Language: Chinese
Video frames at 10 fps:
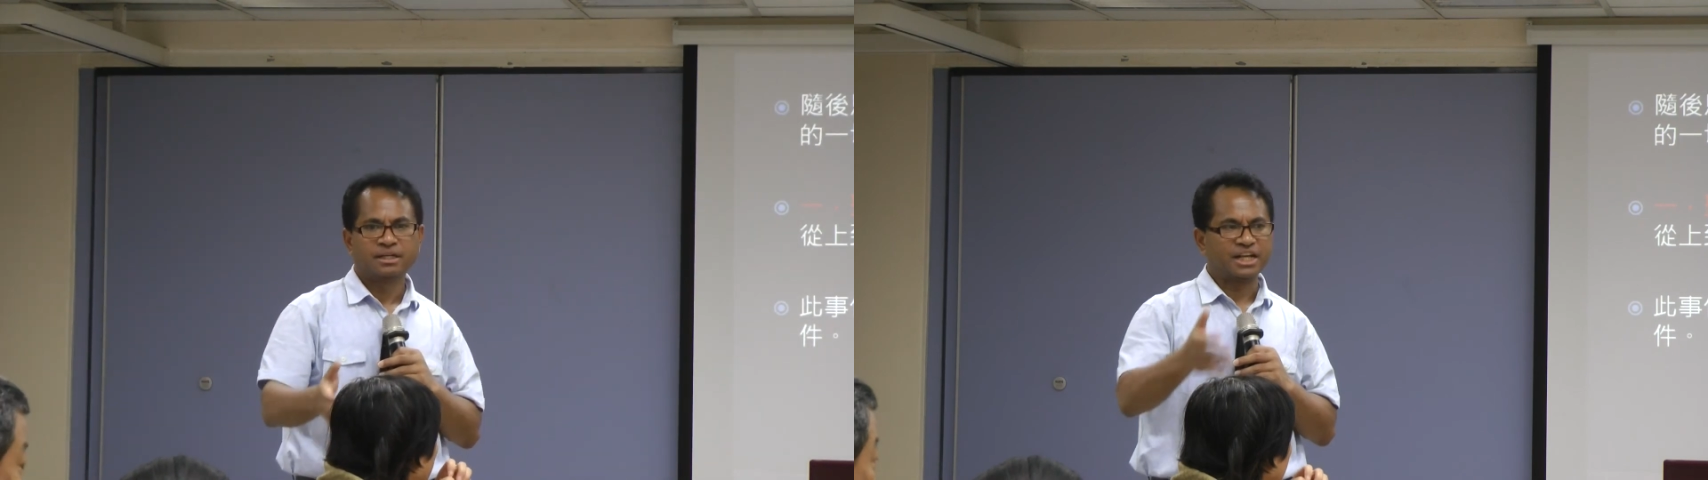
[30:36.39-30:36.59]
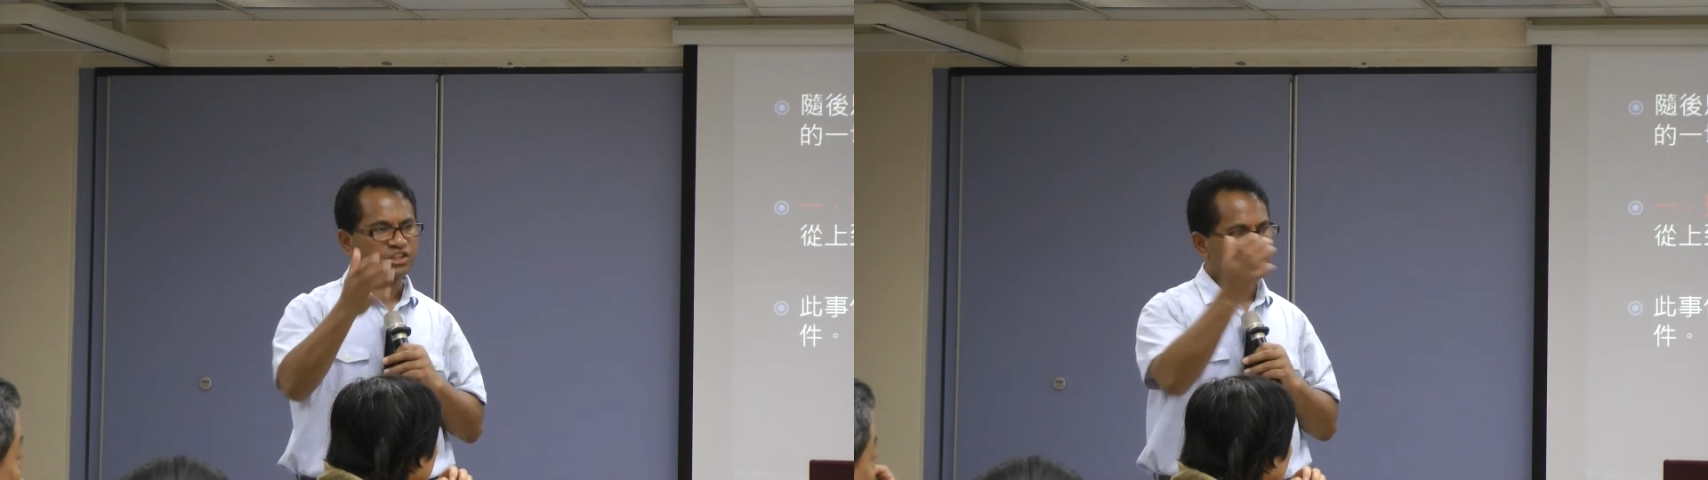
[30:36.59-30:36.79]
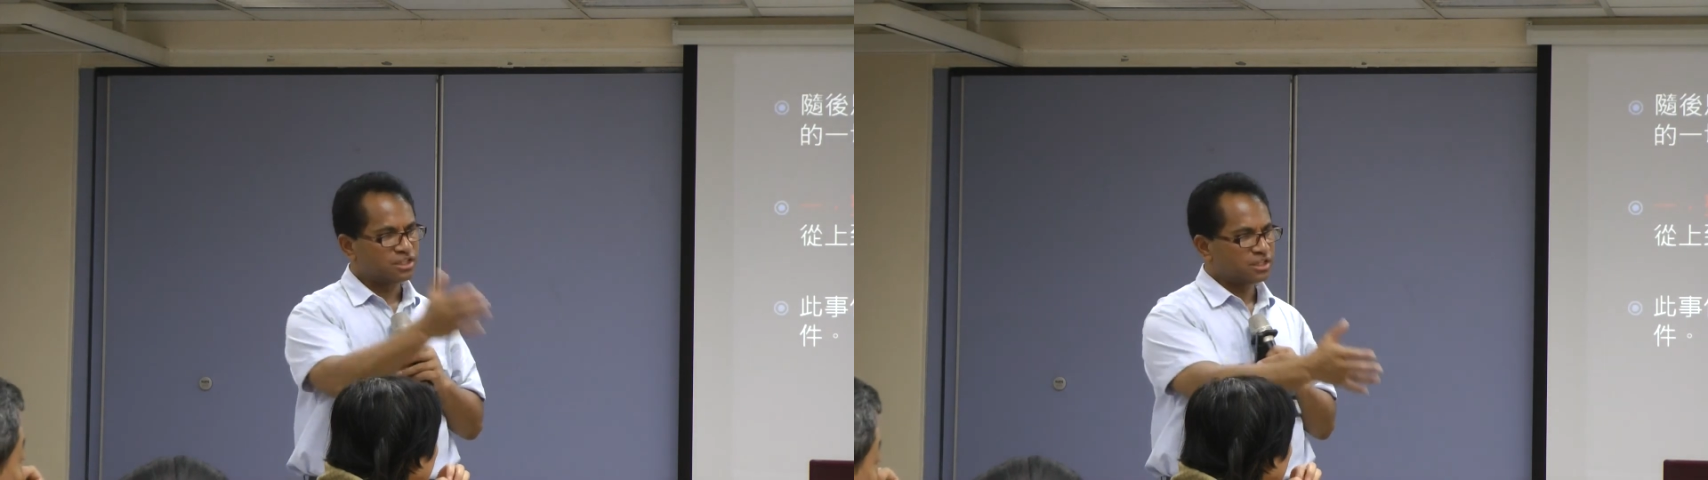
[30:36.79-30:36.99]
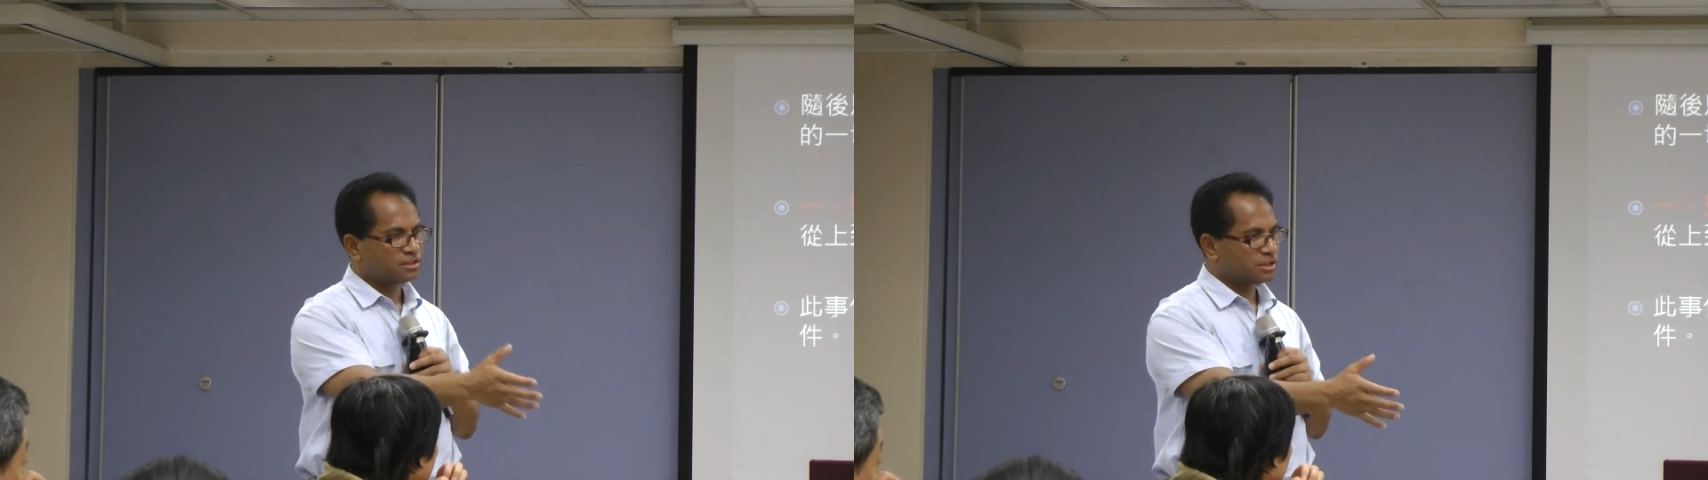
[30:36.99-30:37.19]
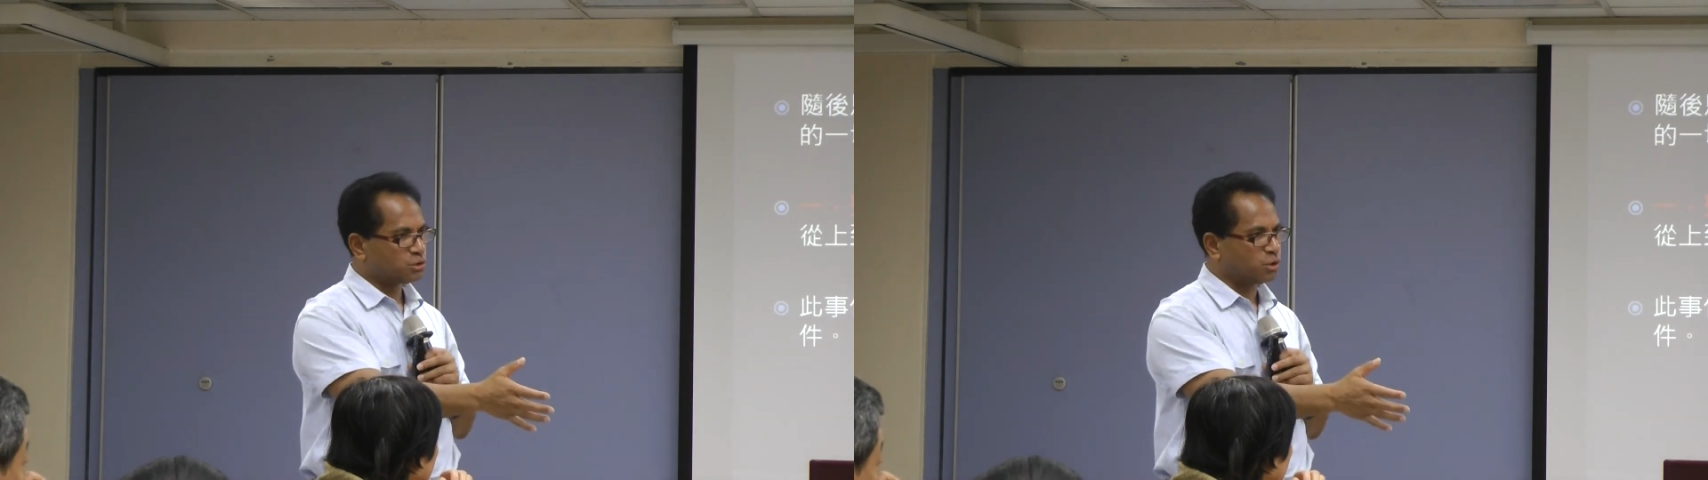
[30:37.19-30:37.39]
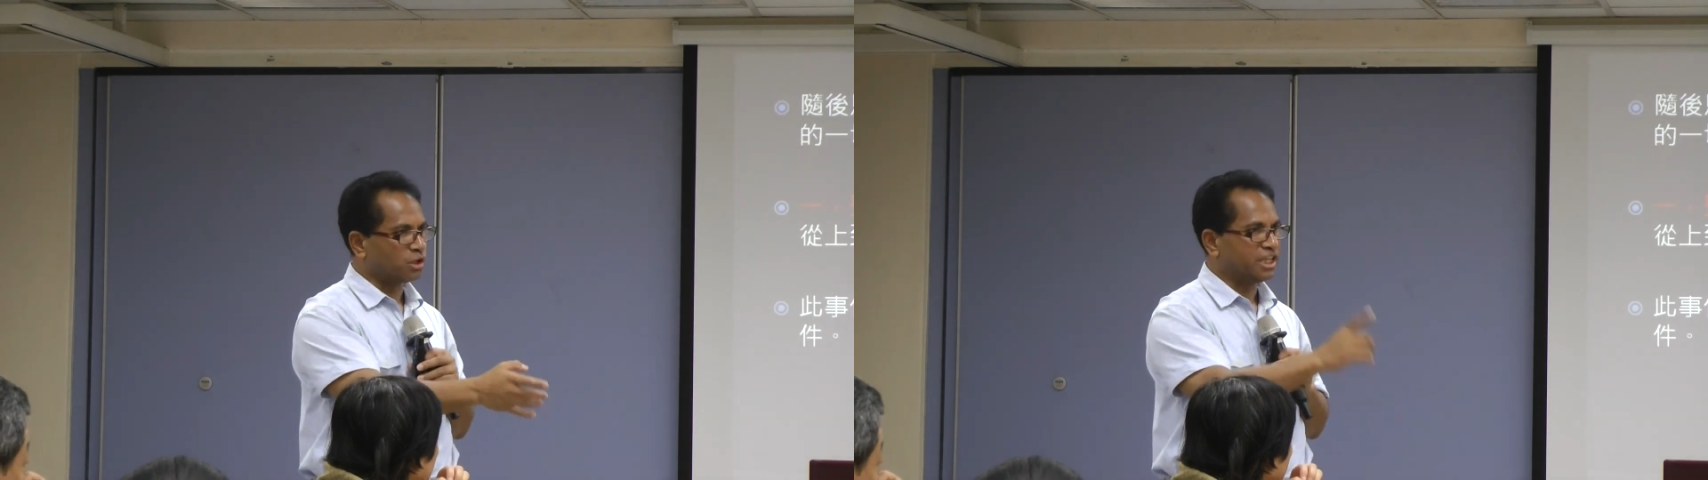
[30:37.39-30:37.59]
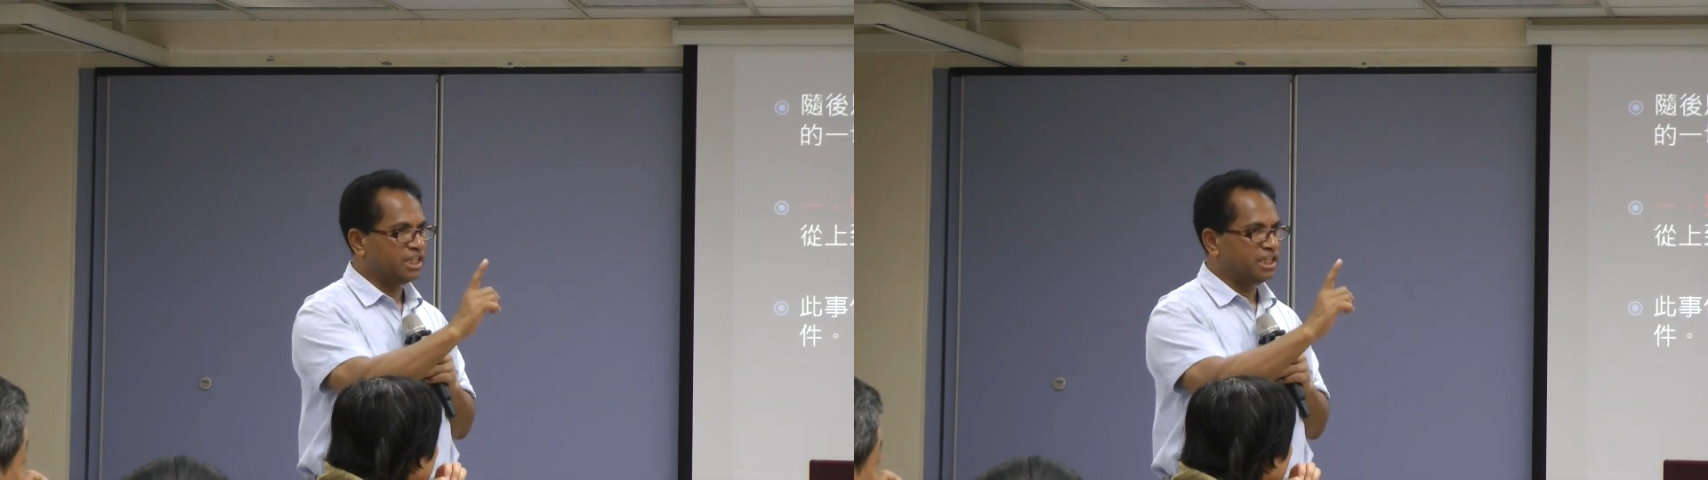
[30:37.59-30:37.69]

那至上圣所